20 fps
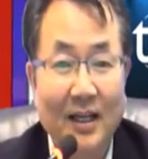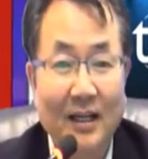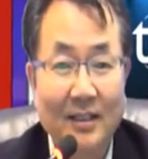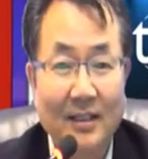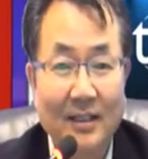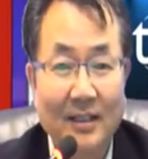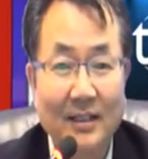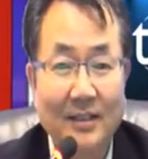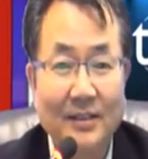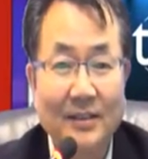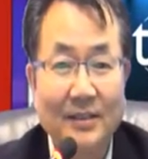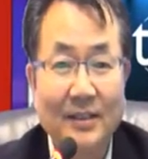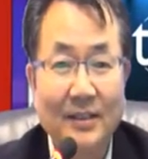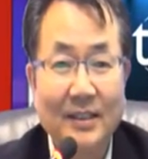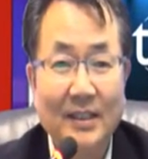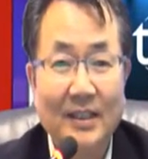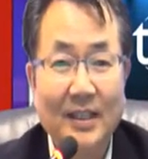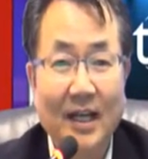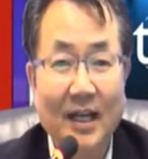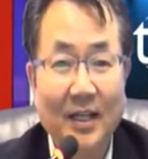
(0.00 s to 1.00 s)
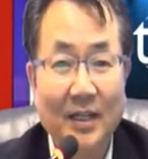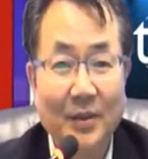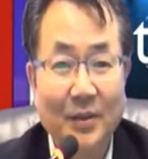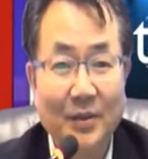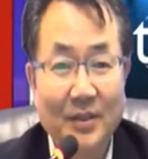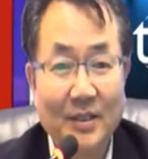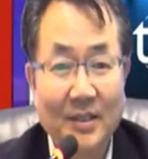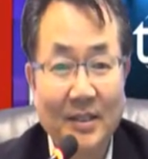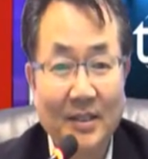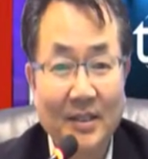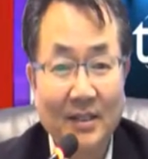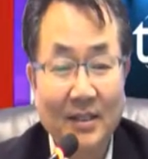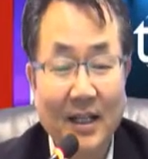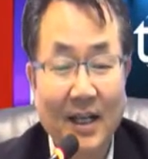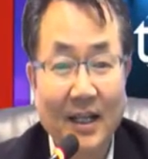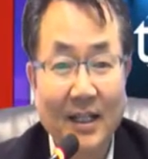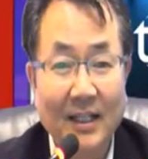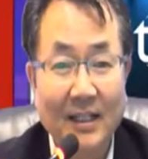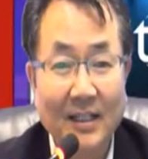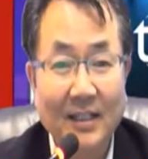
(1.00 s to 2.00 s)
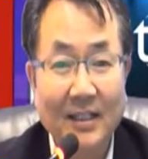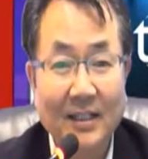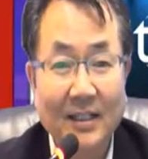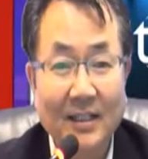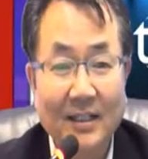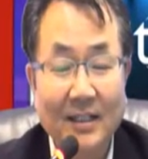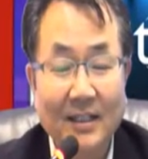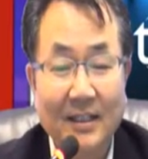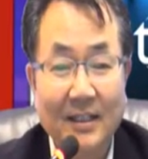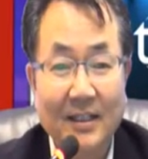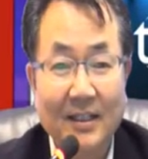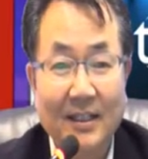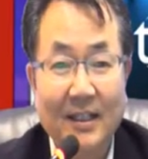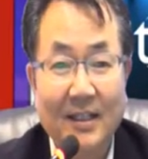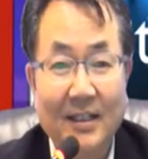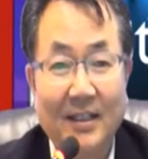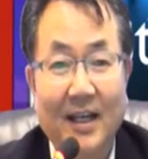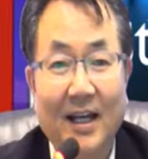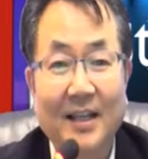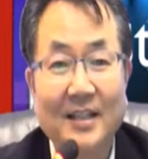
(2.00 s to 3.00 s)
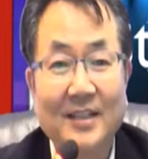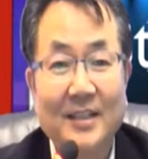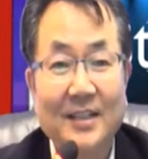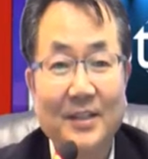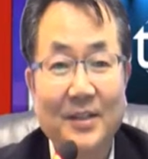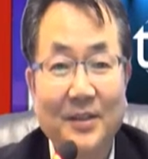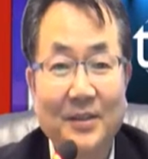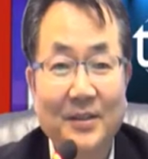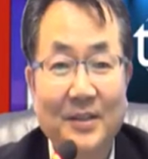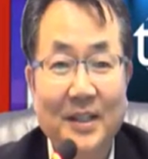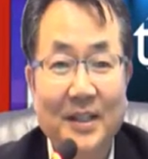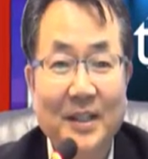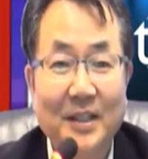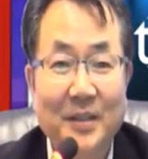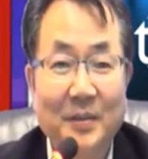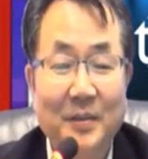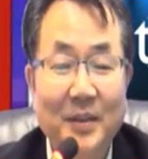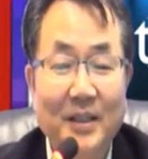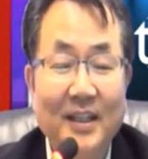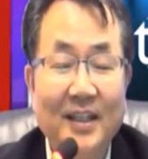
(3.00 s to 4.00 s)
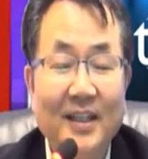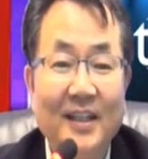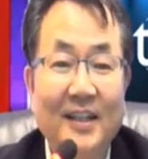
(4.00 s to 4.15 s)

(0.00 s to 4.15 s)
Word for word: 그래서 이 강의로 찍은 강의는 다시 선생님이